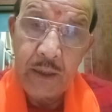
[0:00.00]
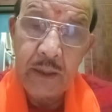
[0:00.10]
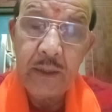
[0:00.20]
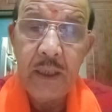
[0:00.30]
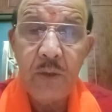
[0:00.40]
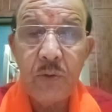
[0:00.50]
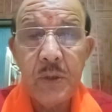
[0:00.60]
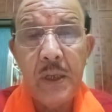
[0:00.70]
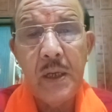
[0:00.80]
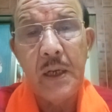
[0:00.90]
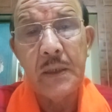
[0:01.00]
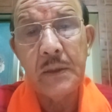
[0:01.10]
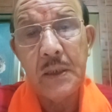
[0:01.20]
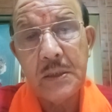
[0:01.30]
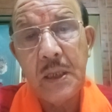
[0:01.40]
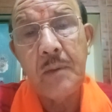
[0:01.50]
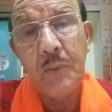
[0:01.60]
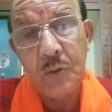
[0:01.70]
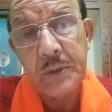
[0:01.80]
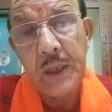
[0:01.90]
कितने उसके अंतस
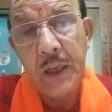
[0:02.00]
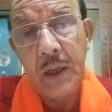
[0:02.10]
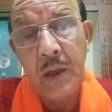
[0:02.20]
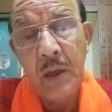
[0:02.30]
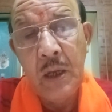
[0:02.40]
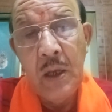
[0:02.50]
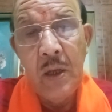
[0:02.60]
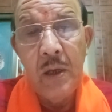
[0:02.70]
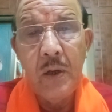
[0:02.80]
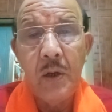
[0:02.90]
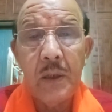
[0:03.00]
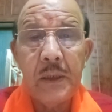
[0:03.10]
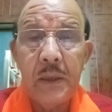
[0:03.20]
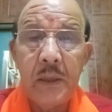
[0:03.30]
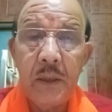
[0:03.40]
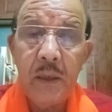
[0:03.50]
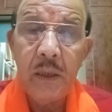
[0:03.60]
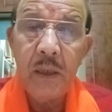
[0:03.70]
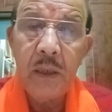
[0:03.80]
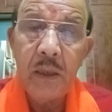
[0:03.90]
तक पहुँचे हैं और कितने